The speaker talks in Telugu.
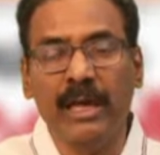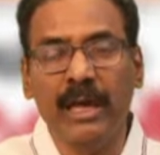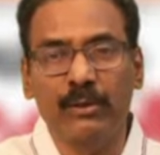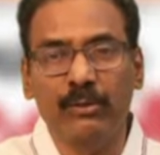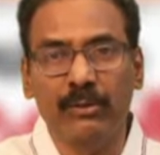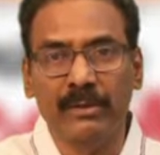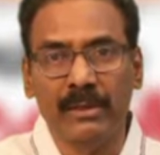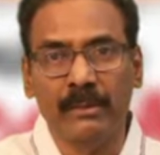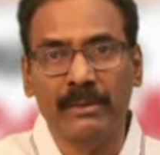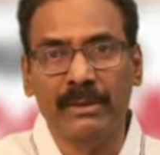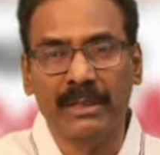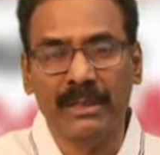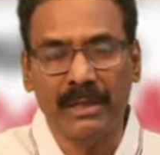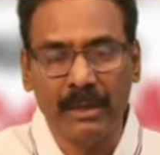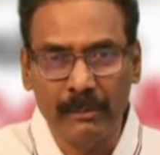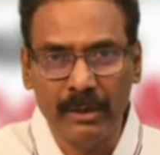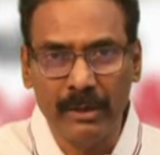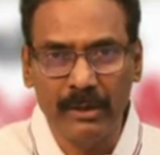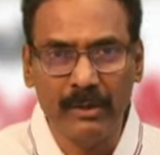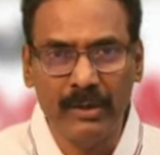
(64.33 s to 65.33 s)
నాలుగు వందల మంది
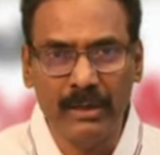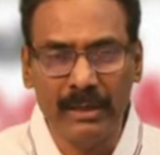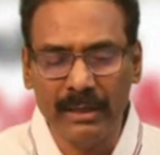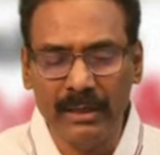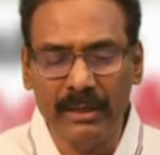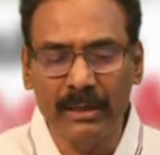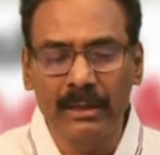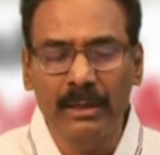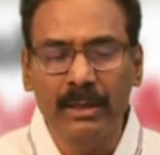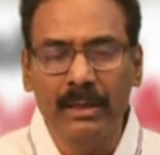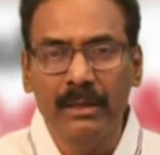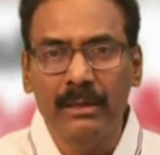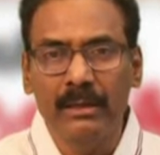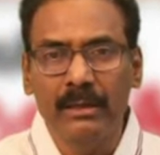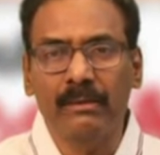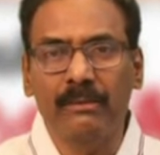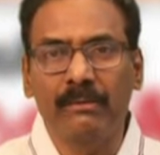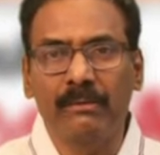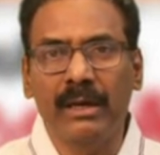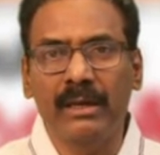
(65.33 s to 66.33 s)
కమాండోల్ని
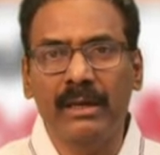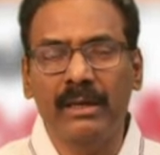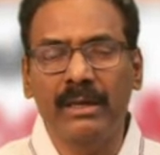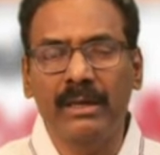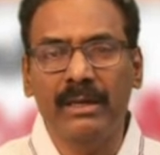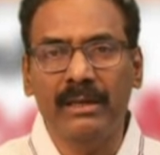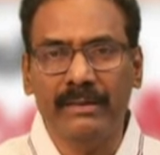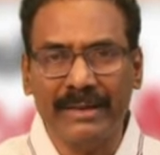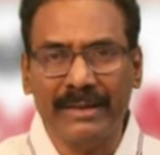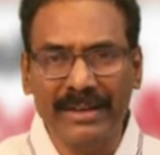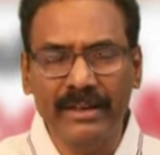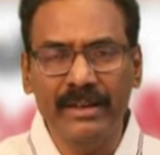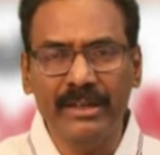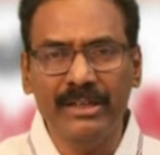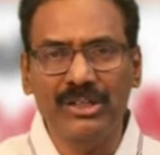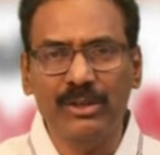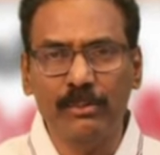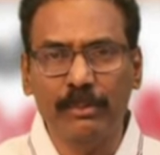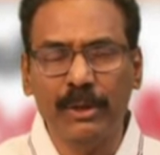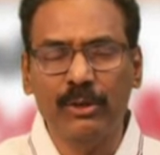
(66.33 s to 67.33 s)
వారిని ట్రైనింగ్
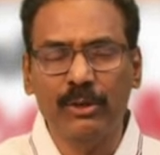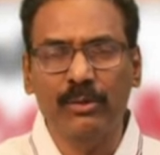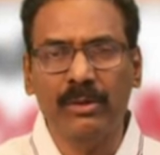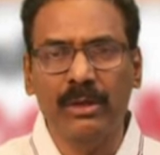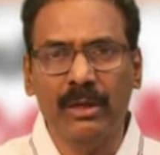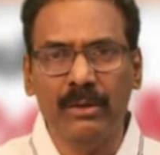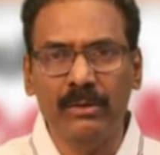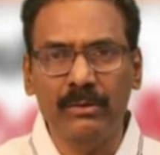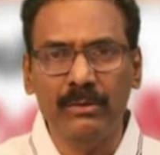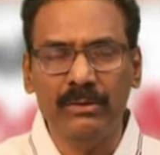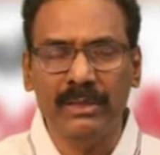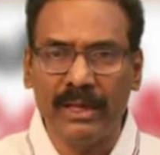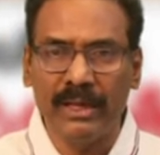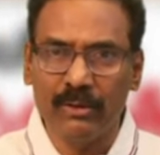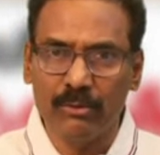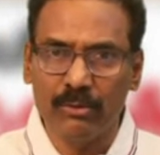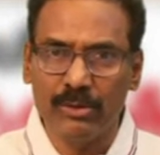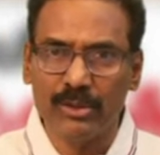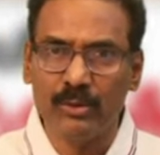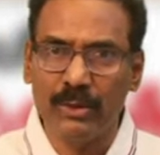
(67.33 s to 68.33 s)
ఇచ్చి పెట్టుకున్నారు
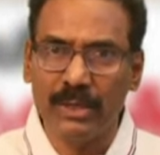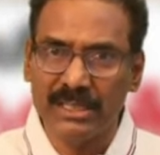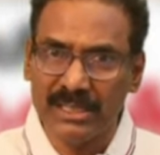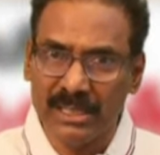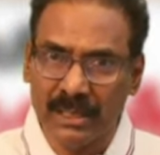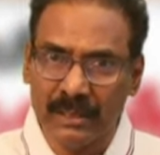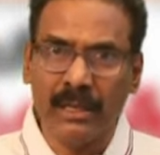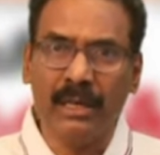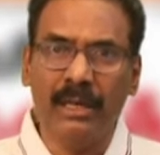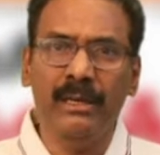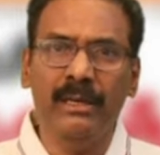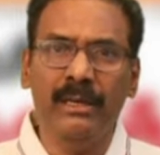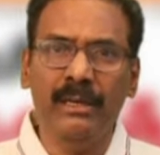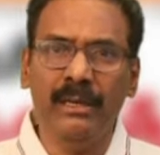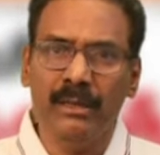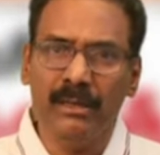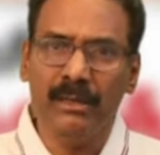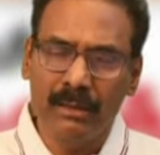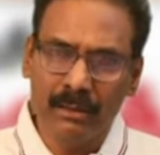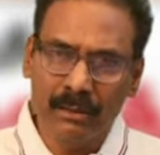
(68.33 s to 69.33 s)
దానికోసం ఒక చట్టాన్ని
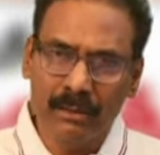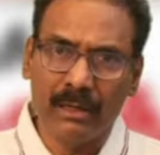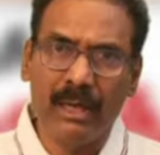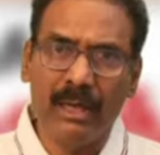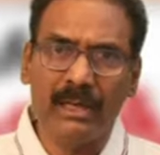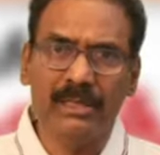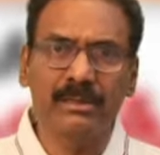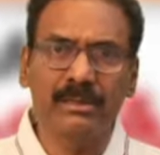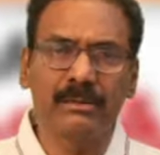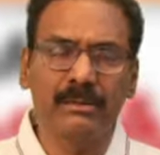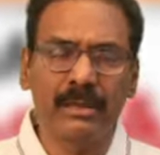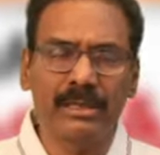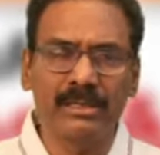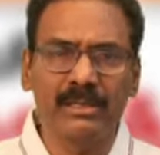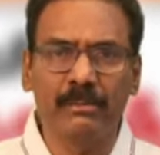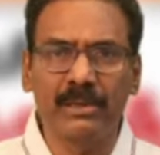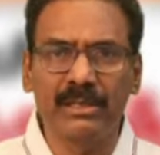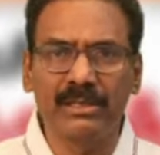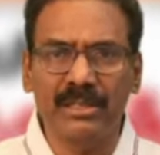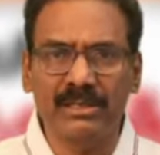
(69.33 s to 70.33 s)
లాస్ట్
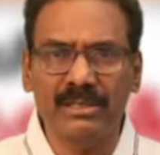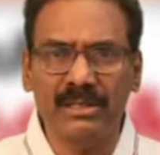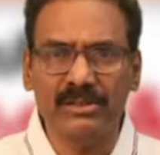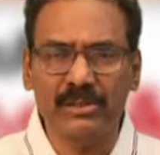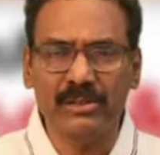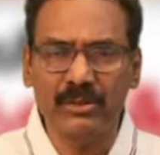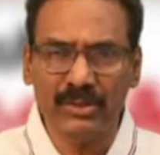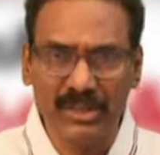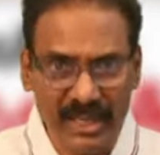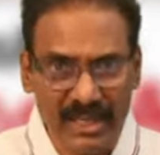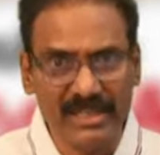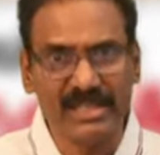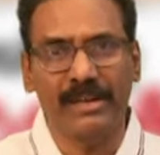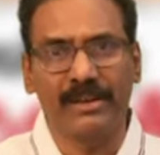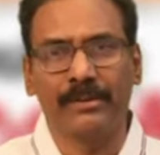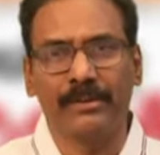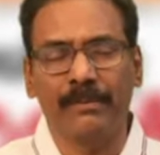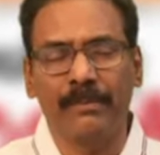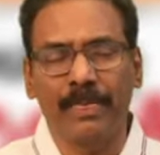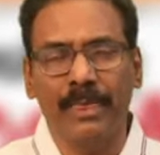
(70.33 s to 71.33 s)
అసెంబ్లీ సెషన్స్లో
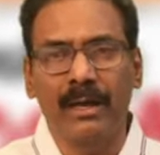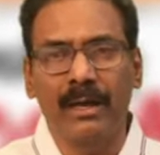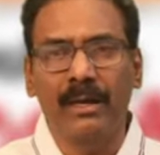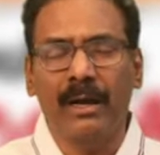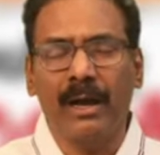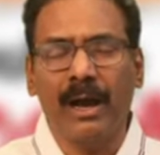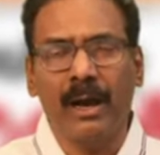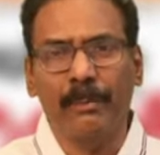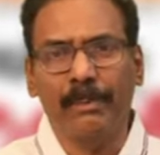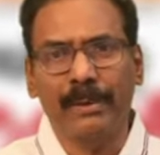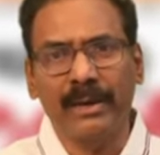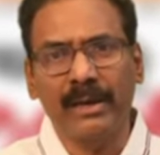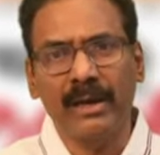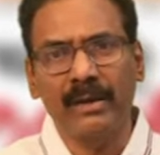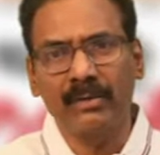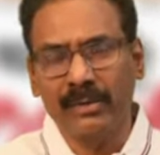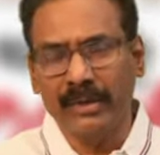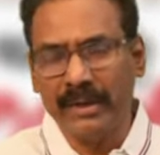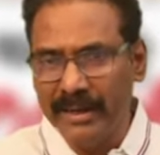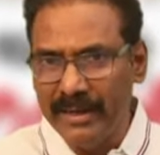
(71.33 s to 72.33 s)
చేశారు ఆ
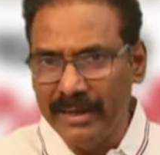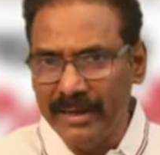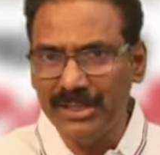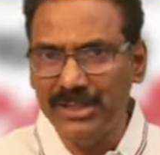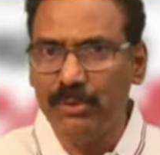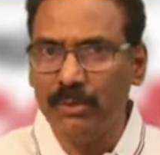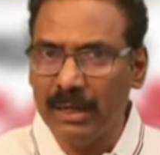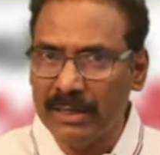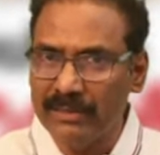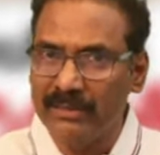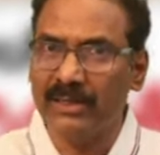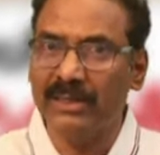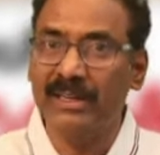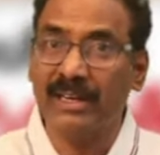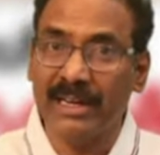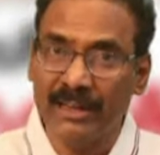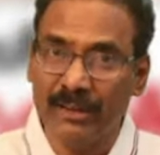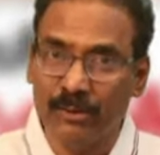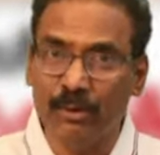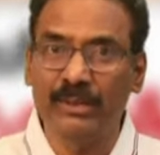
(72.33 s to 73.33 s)
ప్రకారం ట్రైనింగ్ ఇచ్చి
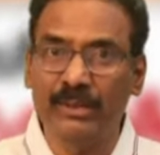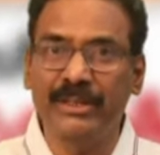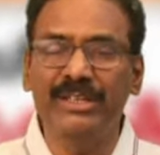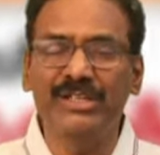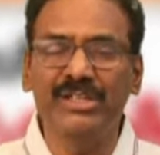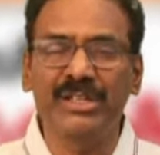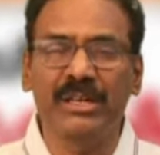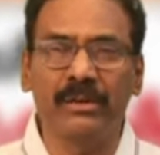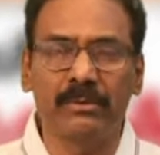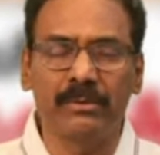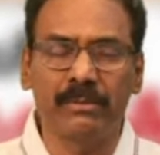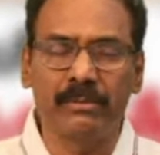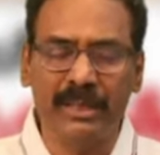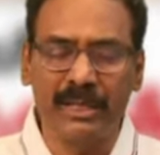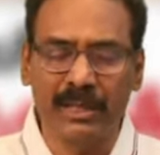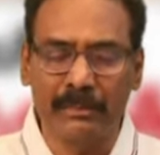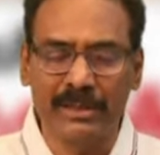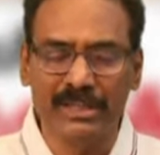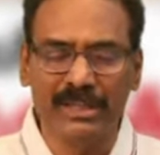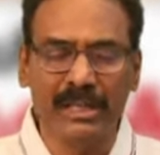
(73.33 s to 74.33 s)
వాళ్ళందరినీ రంగంలోకి దించారు
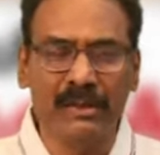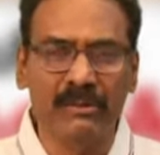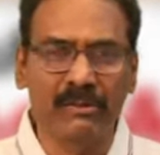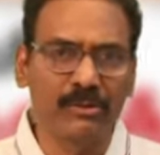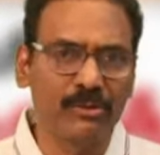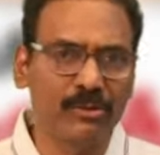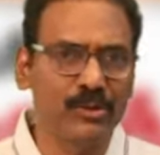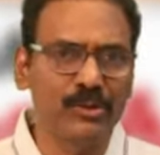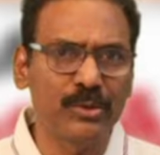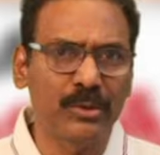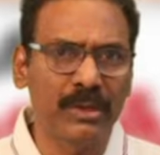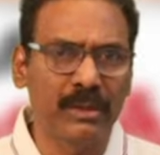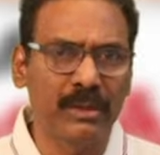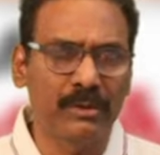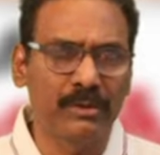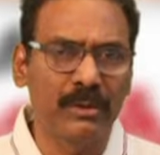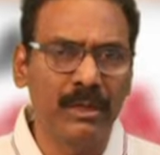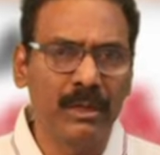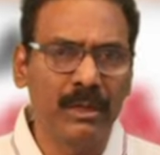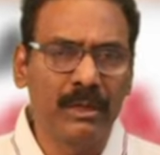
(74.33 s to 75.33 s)
మీరు ఈ మధ్యకాలంలో
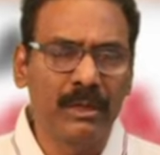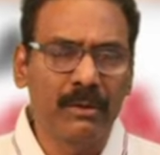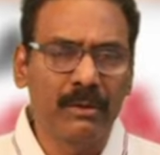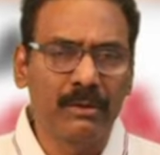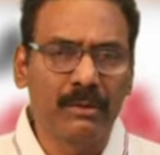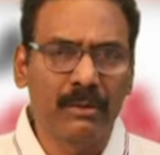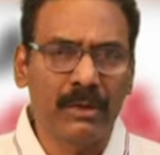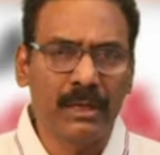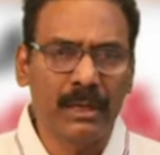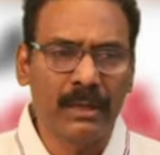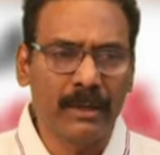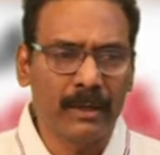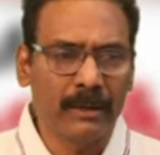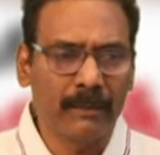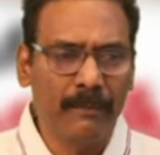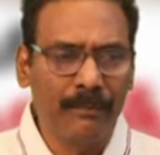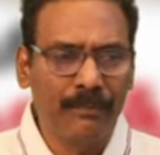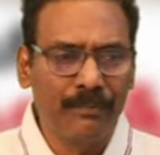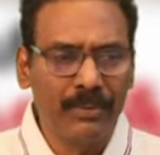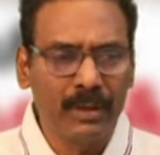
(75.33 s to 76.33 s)
చూసుకుంటారు ఒక
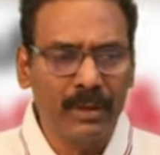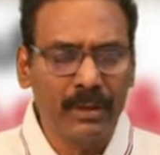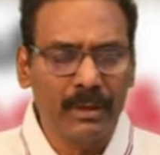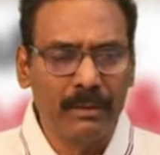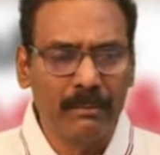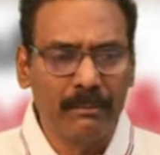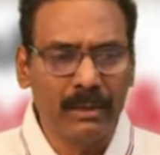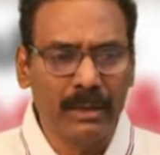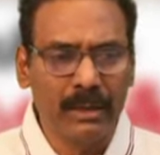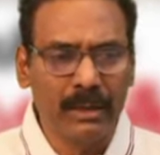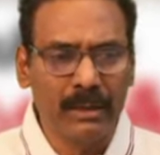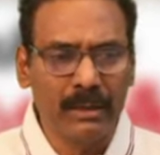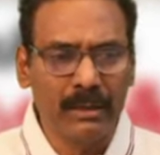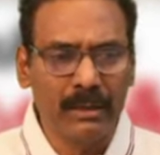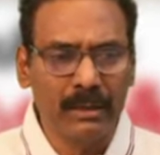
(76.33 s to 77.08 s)
మన